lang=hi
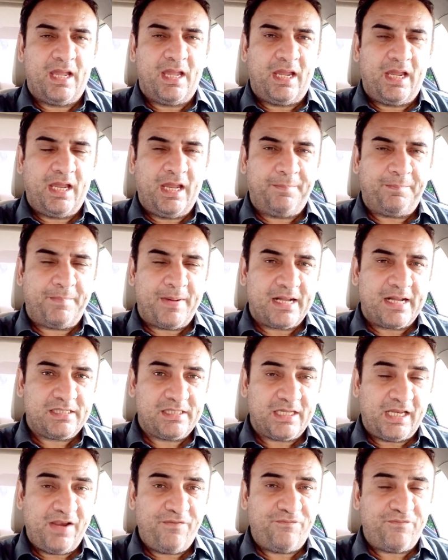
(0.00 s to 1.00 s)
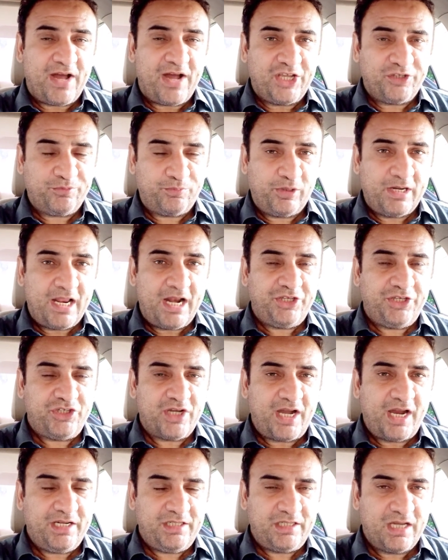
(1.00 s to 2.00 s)
पाकिस्तानी फास्ट बॉलर
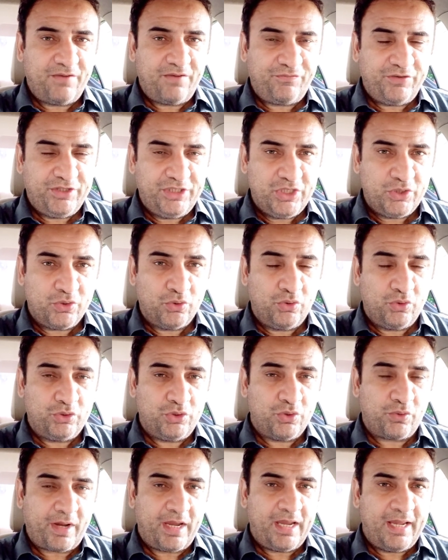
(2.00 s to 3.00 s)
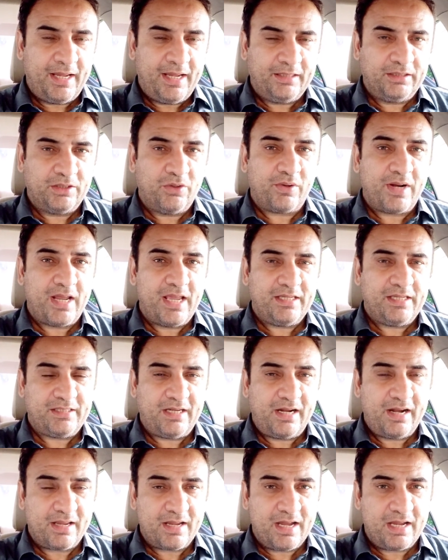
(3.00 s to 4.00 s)
शाहिन शाफरीदी को जो कि दौरा
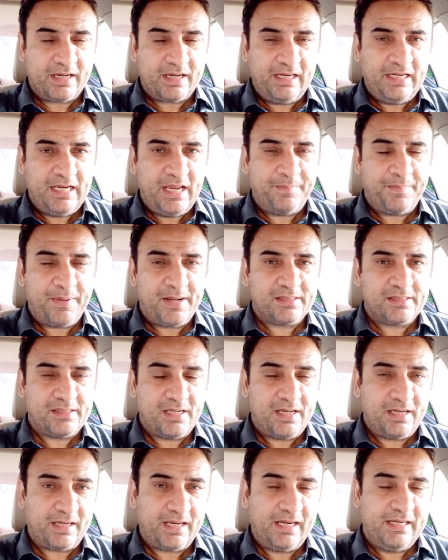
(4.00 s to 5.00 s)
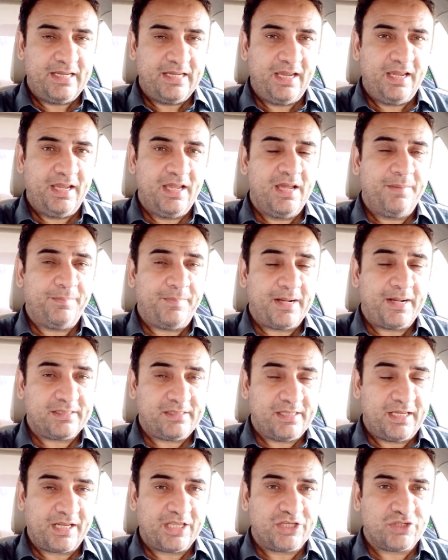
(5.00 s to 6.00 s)
श्रीलंका के लिए पाकिस्तान के लिए
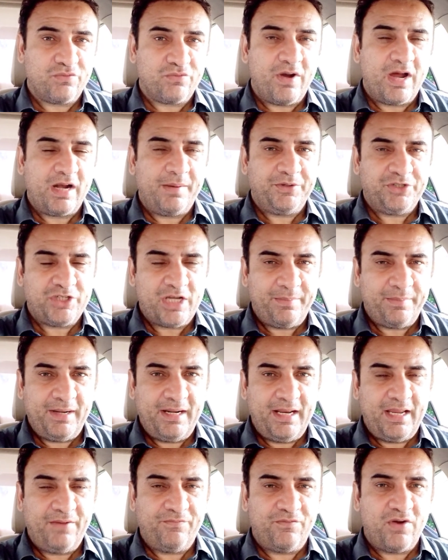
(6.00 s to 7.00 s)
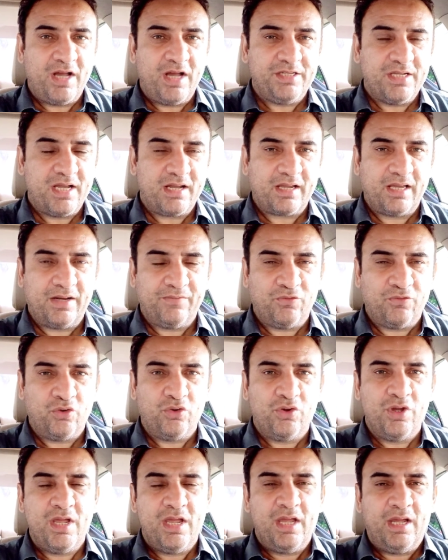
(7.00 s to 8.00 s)
पाकिस्तान के स्क्वाड में शामिल हैं वहाँ जाकर वो
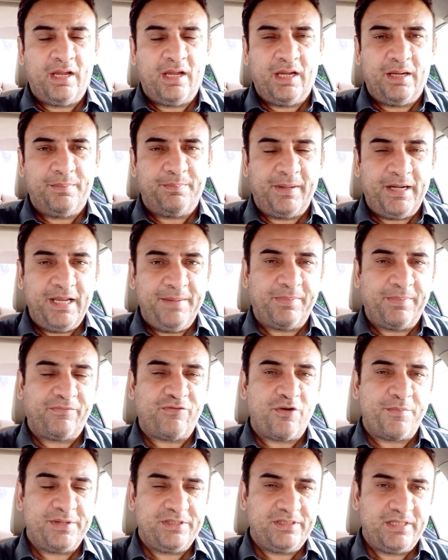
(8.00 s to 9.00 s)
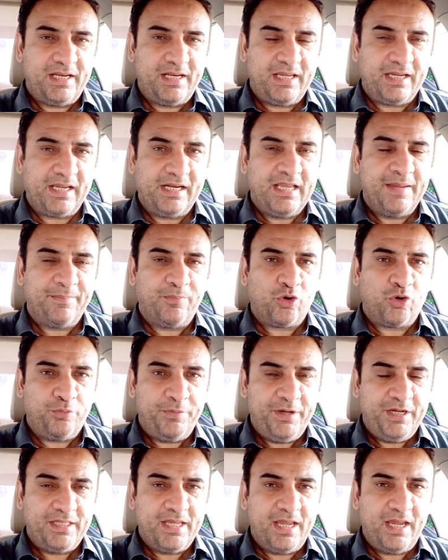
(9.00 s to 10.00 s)
बड़ी परफॉर्मेंस देने के लिए
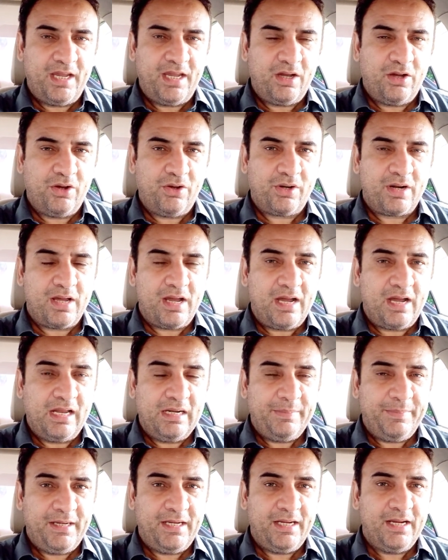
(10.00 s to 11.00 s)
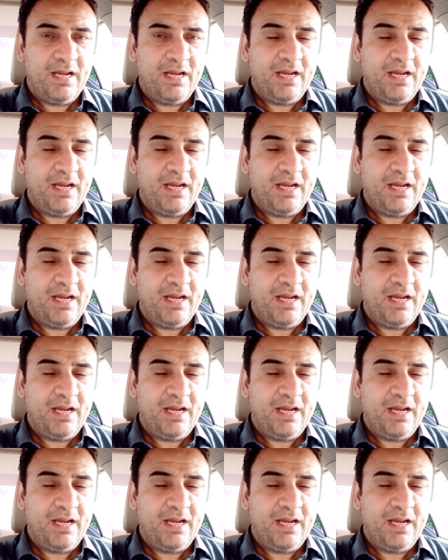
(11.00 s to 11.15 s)
पुरुद हैं और आलमी